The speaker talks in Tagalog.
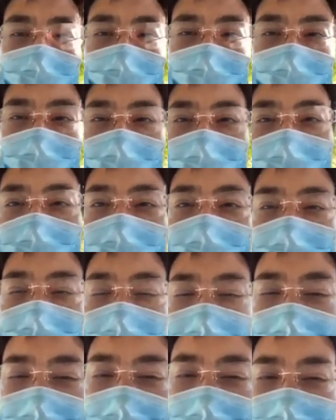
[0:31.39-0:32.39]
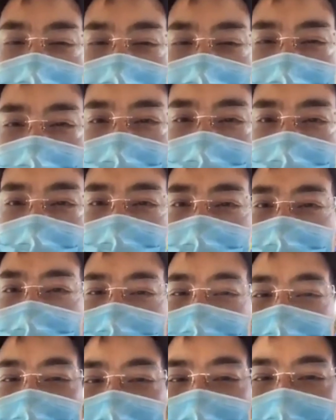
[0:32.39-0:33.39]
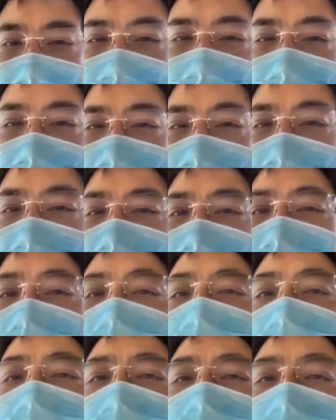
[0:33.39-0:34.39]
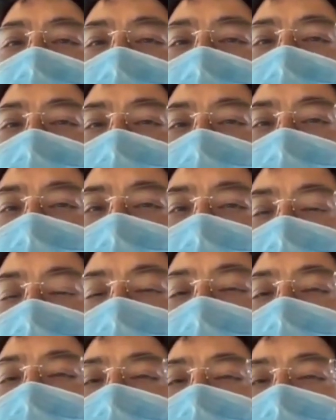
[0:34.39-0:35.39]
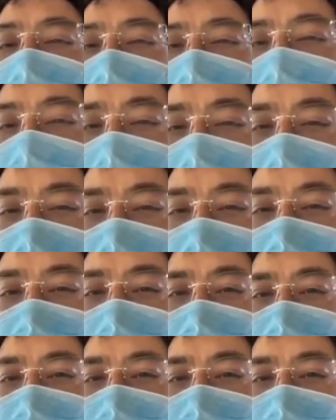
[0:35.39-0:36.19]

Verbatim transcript: para ma-check natin yung kanyang uh, kalagayan.